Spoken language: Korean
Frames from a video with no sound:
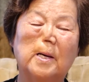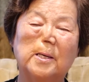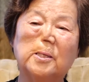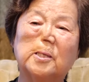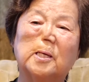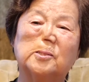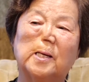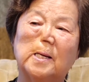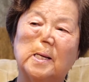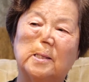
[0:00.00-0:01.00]
이렇게
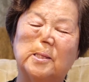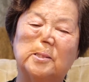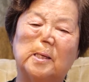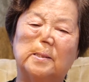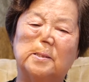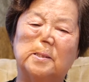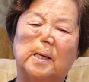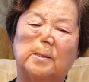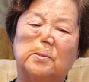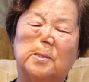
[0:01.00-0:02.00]
살아야 되지 않느냐
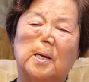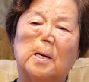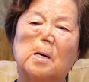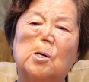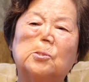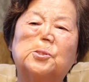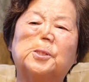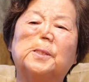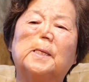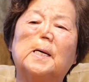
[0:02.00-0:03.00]
하는데
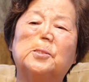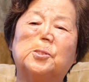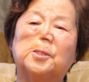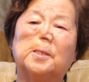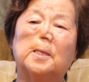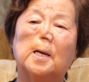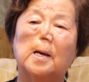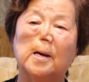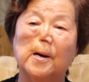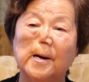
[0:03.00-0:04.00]
지나치게